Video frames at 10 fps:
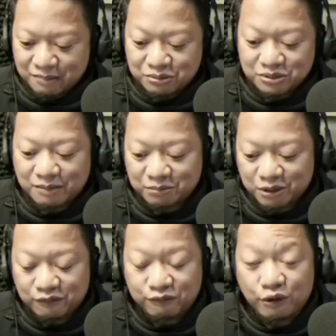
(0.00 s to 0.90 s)
Tapos
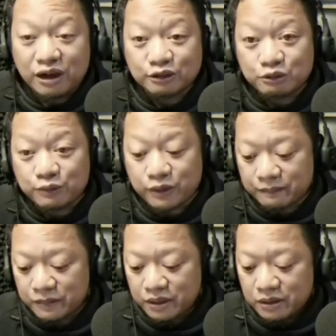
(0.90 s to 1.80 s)
chapter 4 lang to eh.
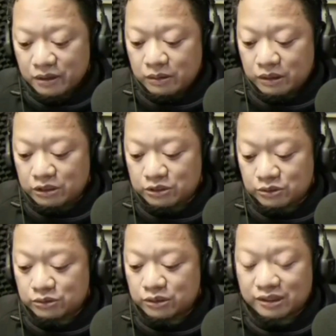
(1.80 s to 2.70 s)
Okay,
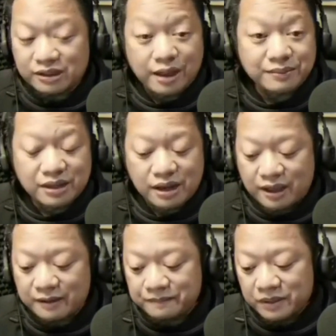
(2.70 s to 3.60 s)
so ang dami
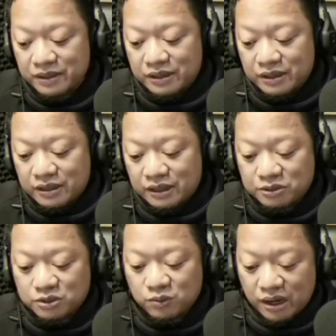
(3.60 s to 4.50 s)
nila.
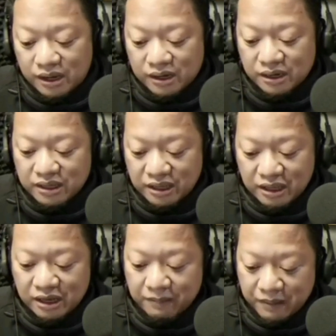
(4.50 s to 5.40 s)
Tapos walang
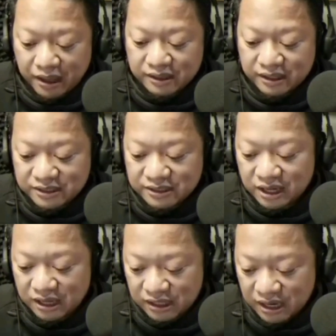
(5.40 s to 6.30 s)
naghihirap kahit isa
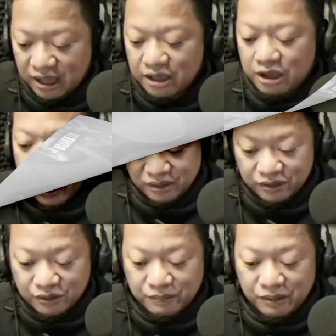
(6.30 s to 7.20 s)
sa kanila.
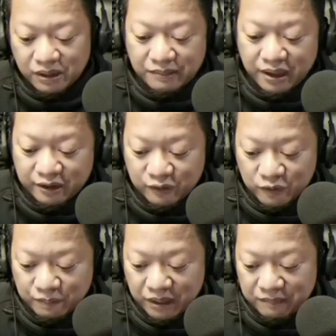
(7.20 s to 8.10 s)
Yung mga may bahay at
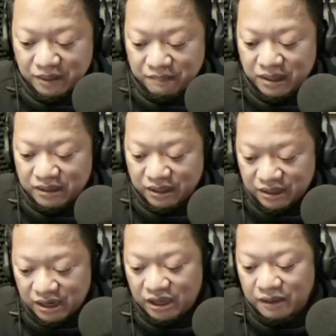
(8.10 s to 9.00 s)
lupa, binibenta
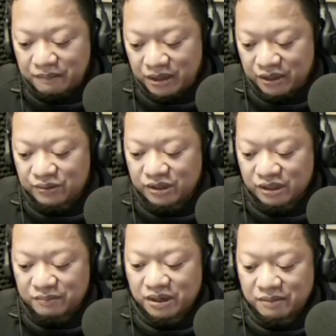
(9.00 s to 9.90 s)
nila ang mga yun at
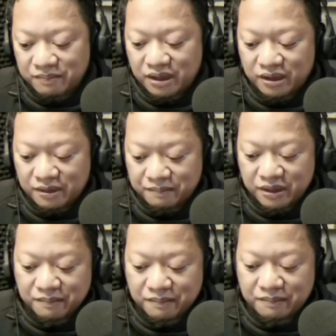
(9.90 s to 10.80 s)
ibinibigay ang
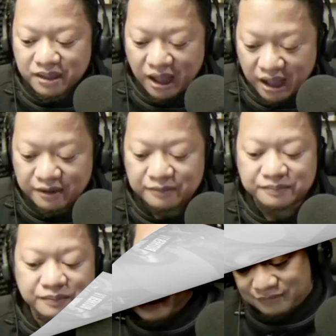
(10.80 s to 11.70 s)
pinagbentahan.
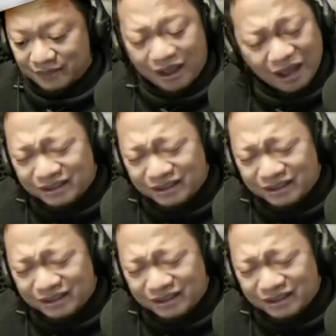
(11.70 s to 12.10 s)
Ha?